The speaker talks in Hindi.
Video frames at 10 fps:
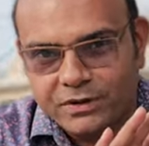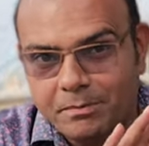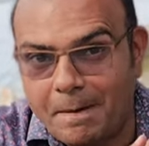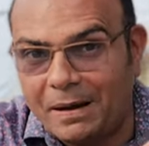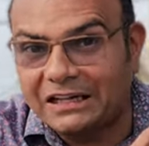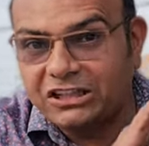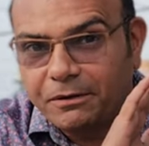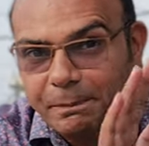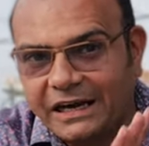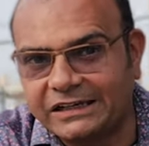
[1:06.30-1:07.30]
मैं बात
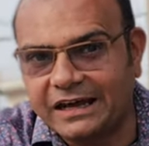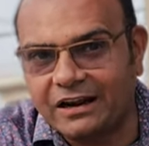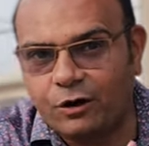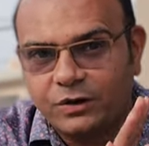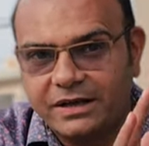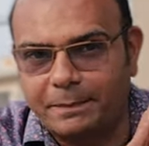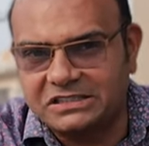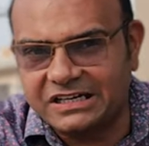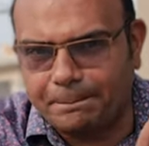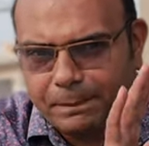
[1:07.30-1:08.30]
रिपीट कर रहा हूँ ये
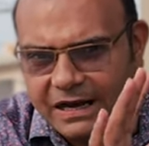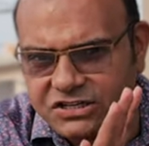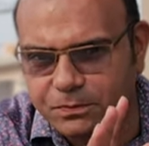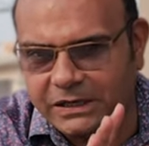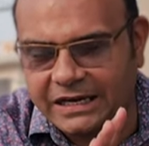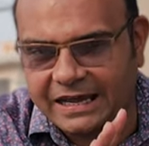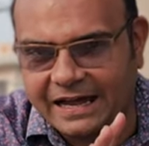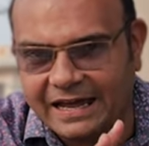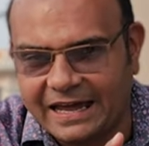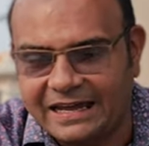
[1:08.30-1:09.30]
बच्चा पाँच महीने
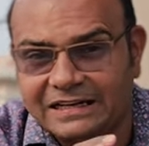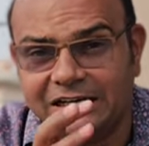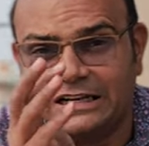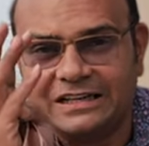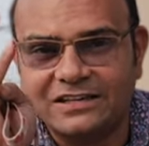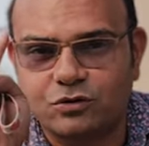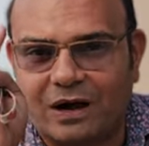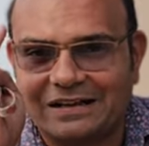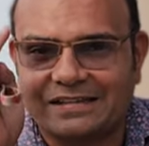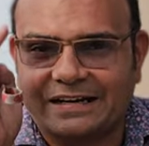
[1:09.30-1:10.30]
का है इसको
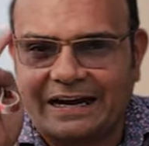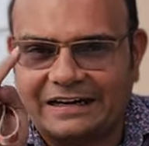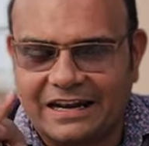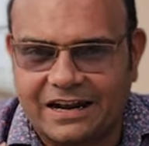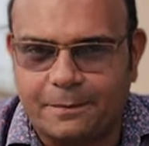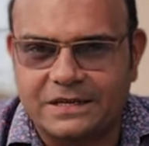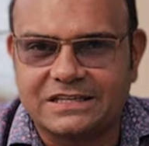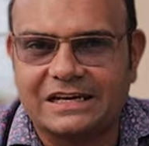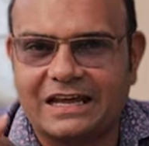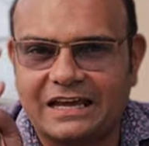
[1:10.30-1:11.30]
आज तक एंटी रेबीज़
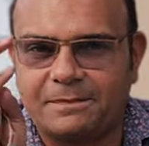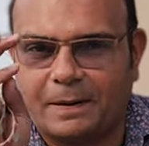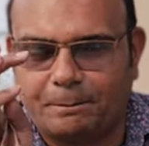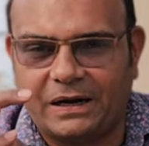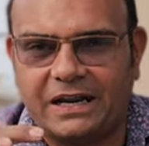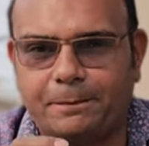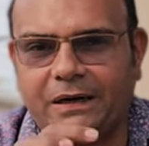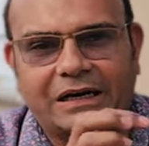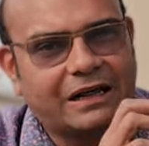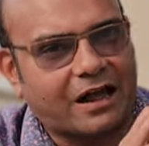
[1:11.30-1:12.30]
नहीं लगी पप्पी डीपी
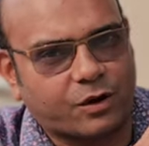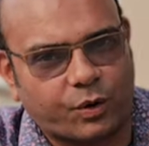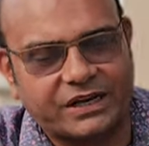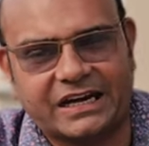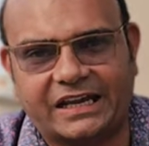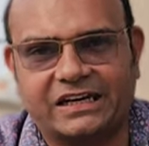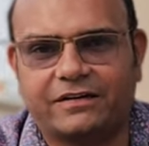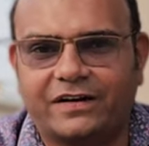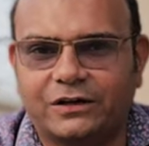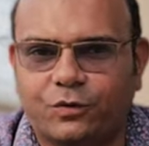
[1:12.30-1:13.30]
नहीं लगा कोई नाइन इन
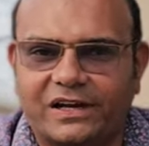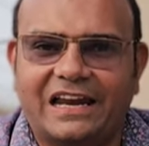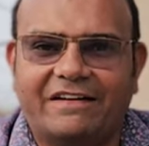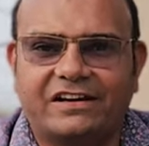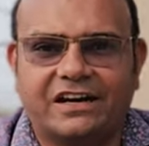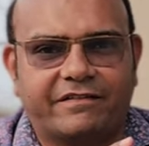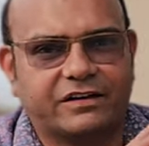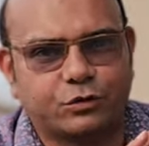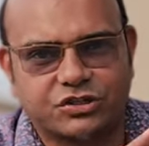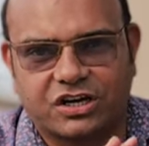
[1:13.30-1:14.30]
वन कोई इलेवन इन वन
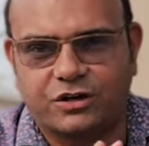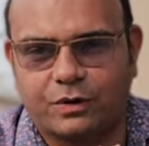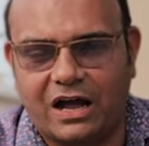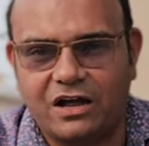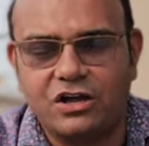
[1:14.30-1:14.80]
कुछ नहीं हुआ